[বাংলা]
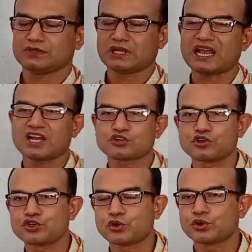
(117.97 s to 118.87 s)
ধাক্কা
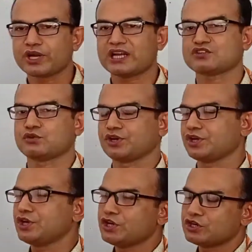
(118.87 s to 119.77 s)
সহ্য করে কাজ করে
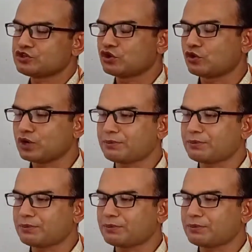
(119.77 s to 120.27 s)
যখন